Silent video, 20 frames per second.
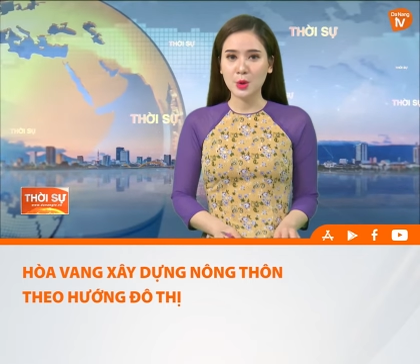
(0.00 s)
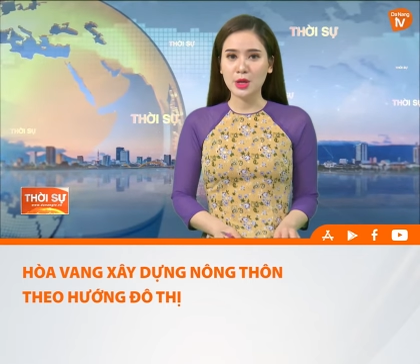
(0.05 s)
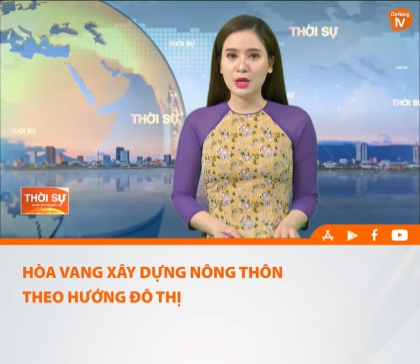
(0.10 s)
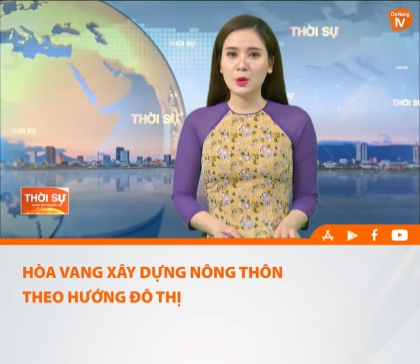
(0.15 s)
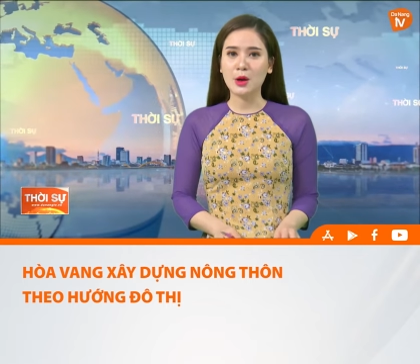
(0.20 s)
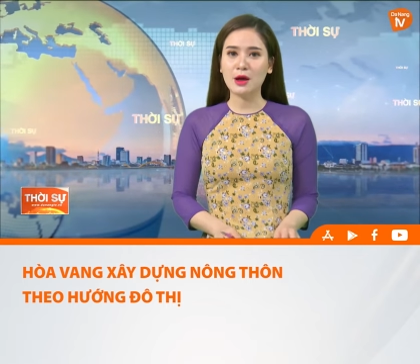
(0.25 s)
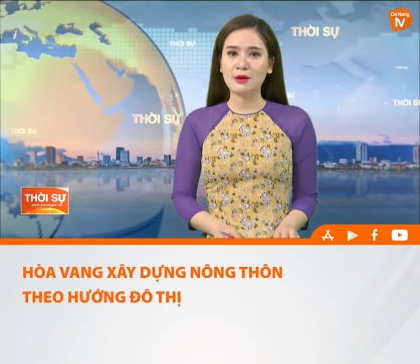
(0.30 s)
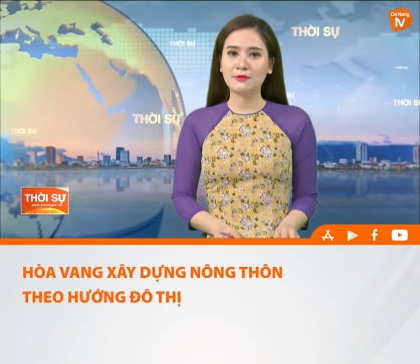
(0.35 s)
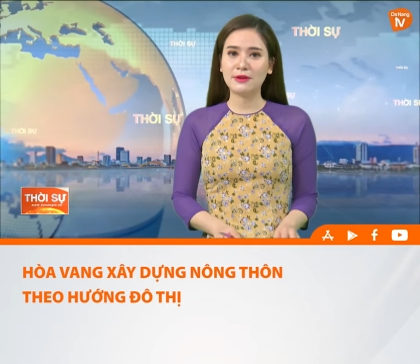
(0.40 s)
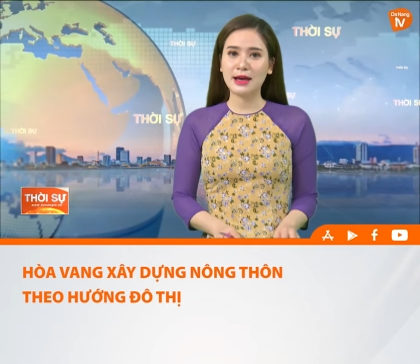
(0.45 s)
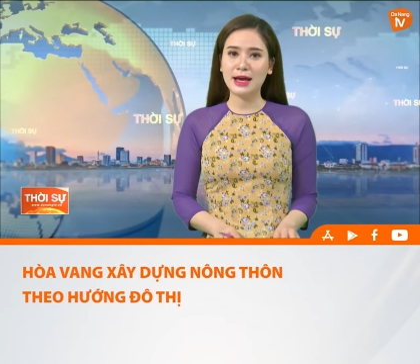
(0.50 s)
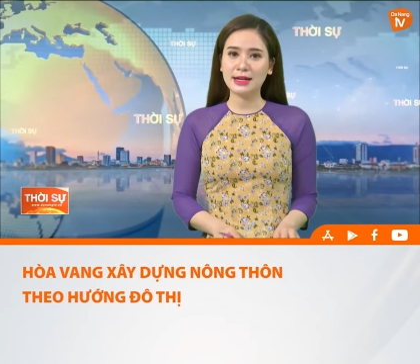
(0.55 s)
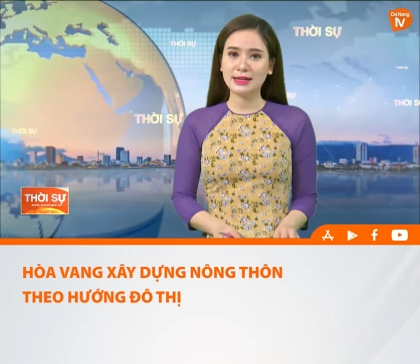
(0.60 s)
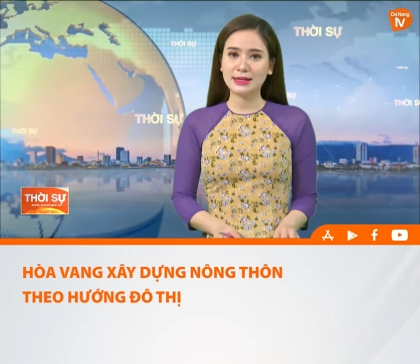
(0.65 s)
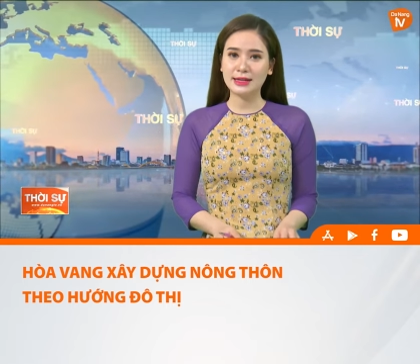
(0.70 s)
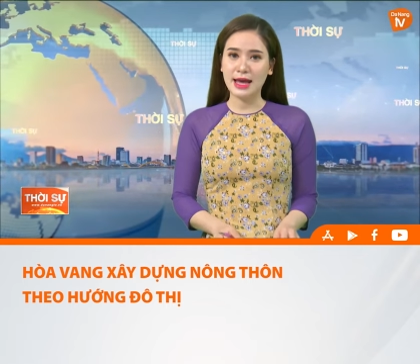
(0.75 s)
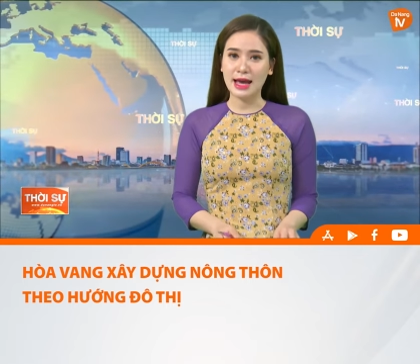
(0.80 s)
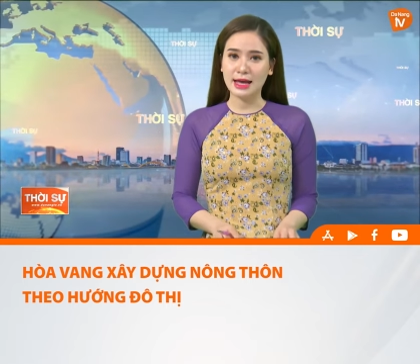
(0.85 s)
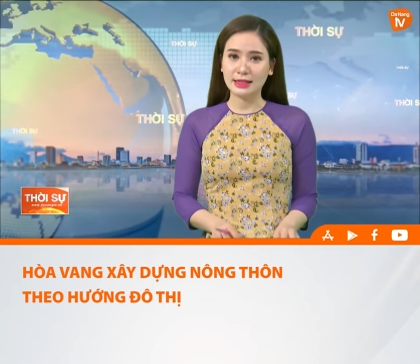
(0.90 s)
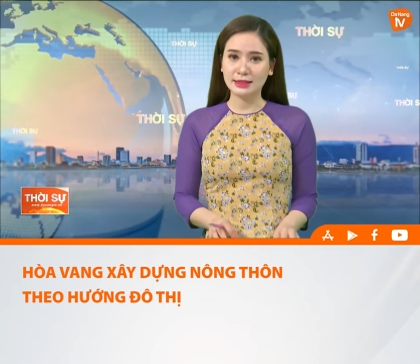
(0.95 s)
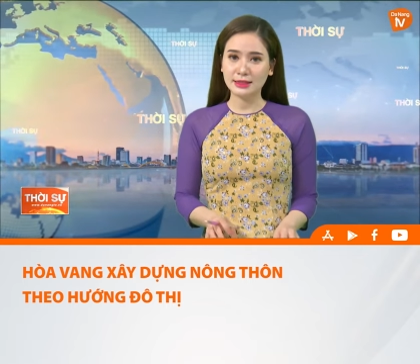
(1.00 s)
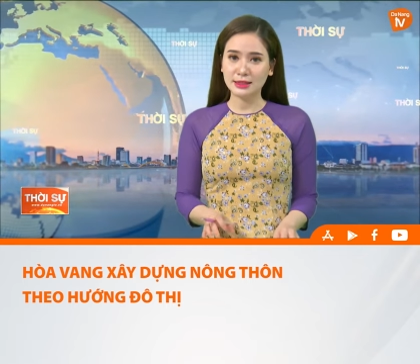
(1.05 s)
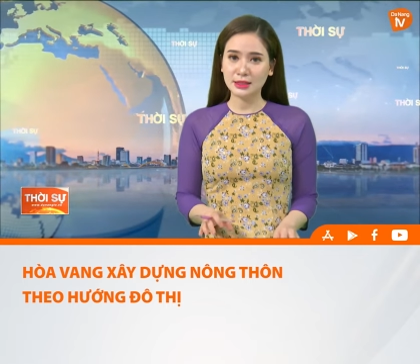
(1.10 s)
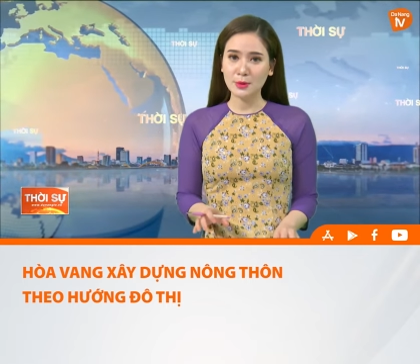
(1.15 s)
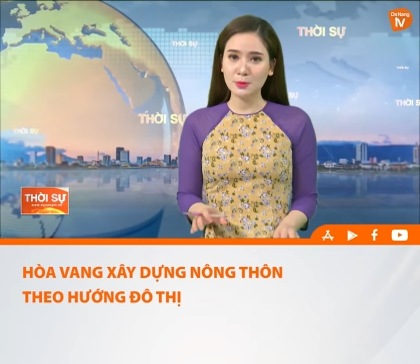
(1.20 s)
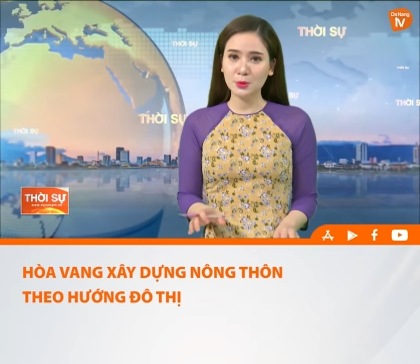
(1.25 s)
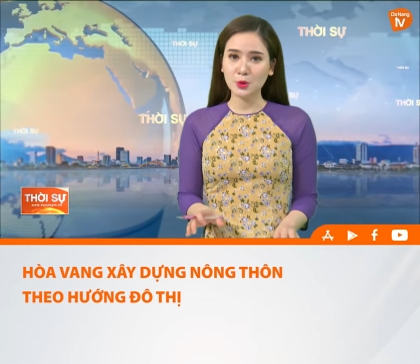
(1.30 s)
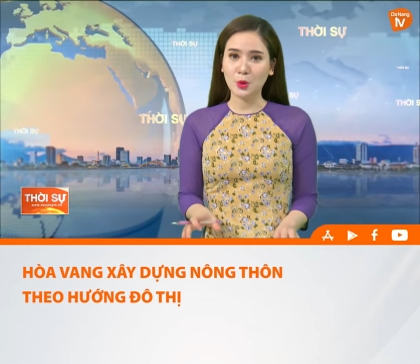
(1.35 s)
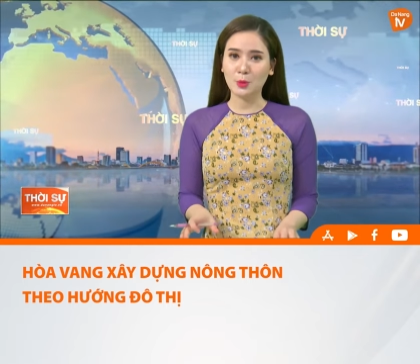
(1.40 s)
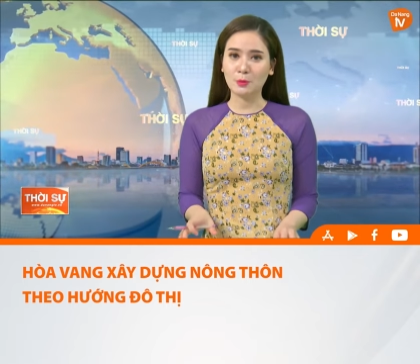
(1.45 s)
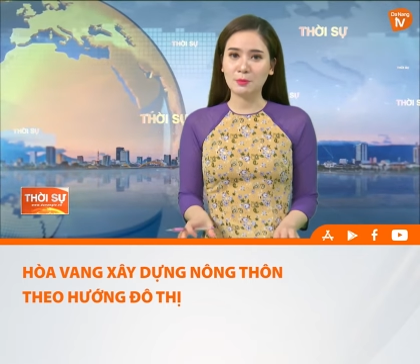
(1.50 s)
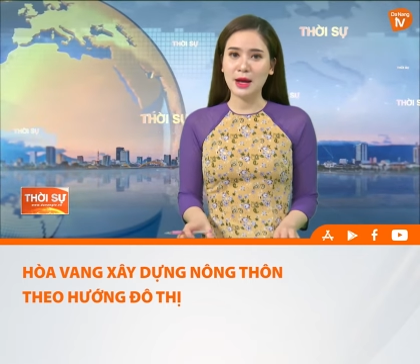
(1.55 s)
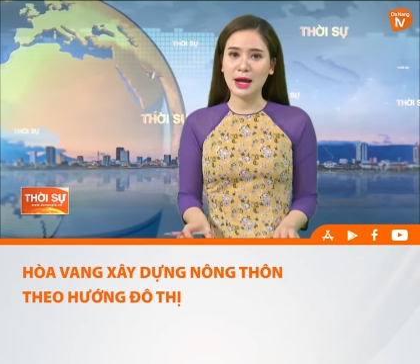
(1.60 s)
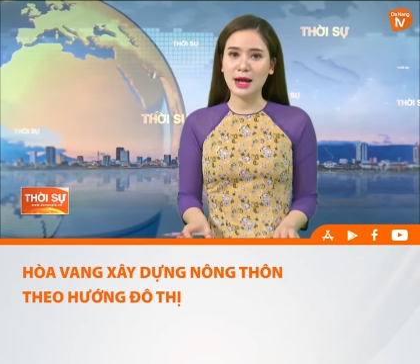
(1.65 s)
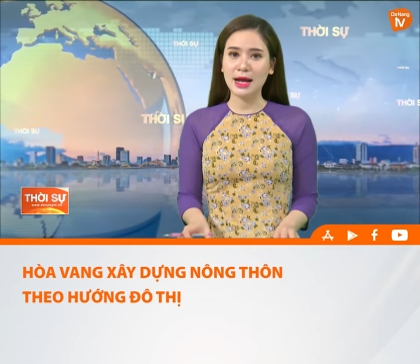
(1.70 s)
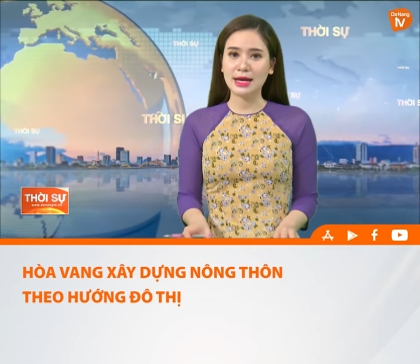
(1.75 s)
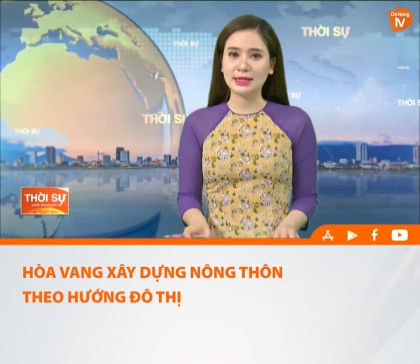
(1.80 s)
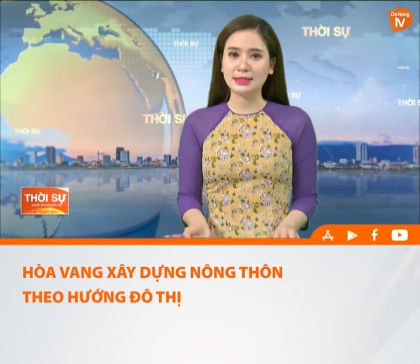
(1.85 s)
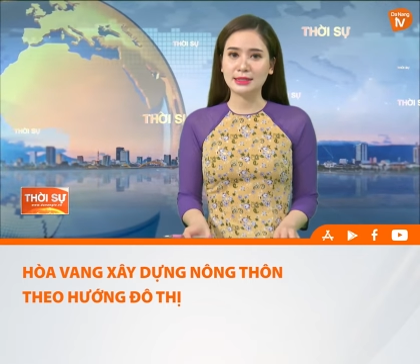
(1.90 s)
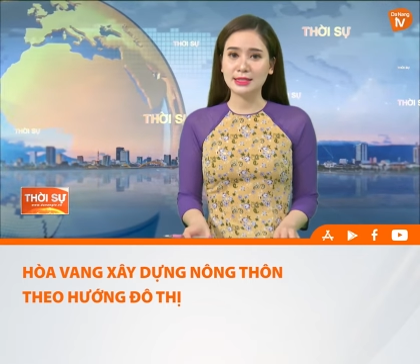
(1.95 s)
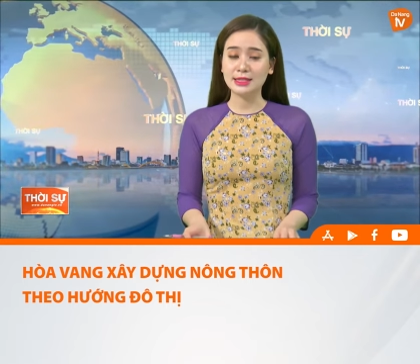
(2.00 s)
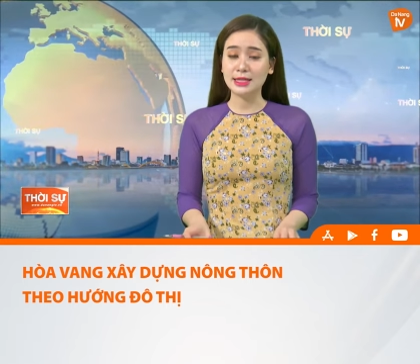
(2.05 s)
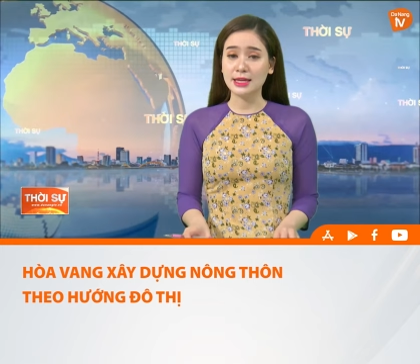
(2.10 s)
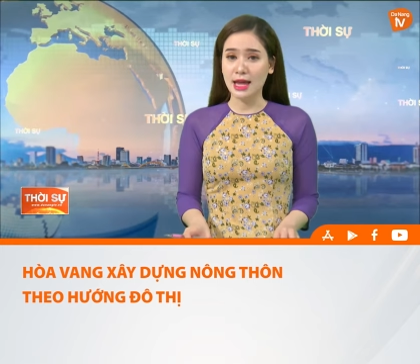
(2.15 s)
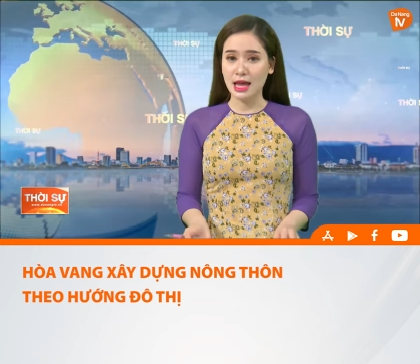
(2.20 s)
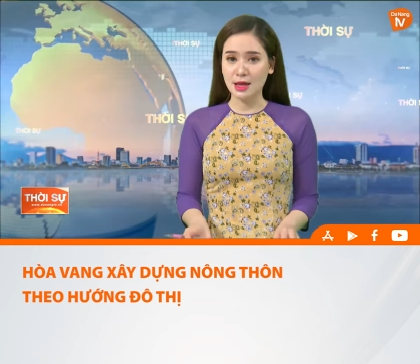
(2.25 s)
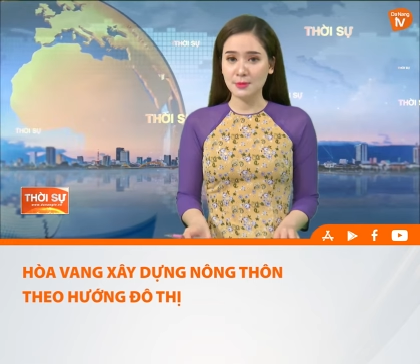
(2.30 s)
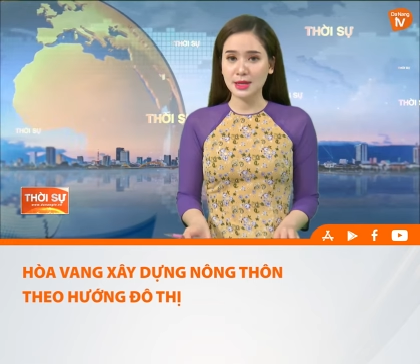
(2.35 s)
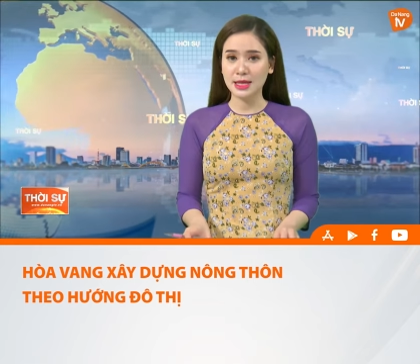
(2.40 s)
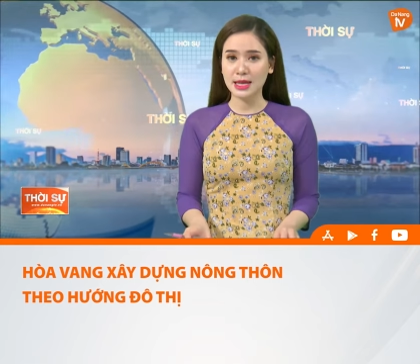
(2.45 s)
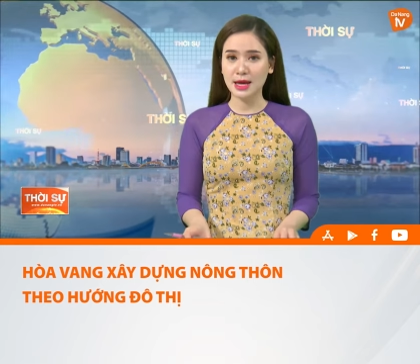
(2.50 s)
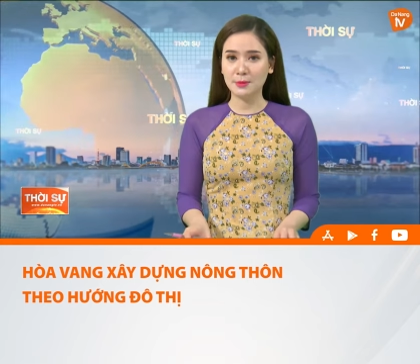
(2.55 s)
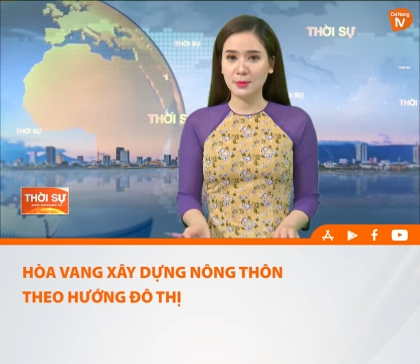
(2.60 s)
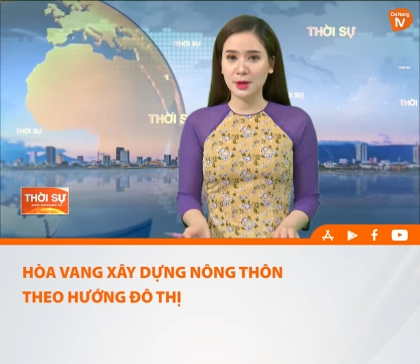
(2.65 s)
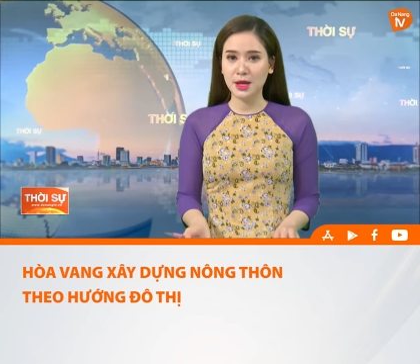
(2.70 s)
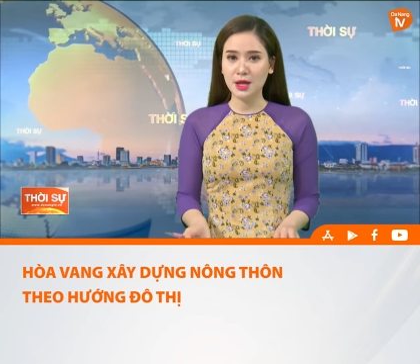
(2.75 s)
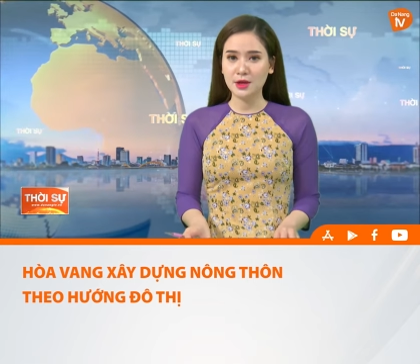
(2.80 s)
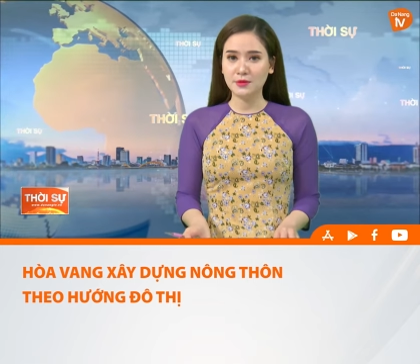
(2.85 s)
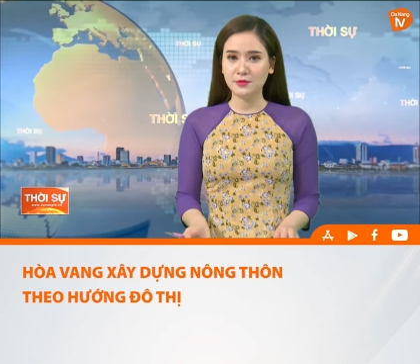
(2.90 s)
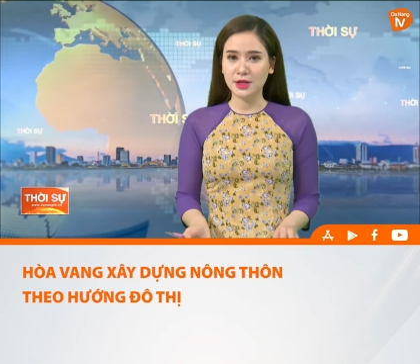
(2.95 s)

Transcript: huyện Hòa Vang đã tiếp tục ban hành chỉ thị 25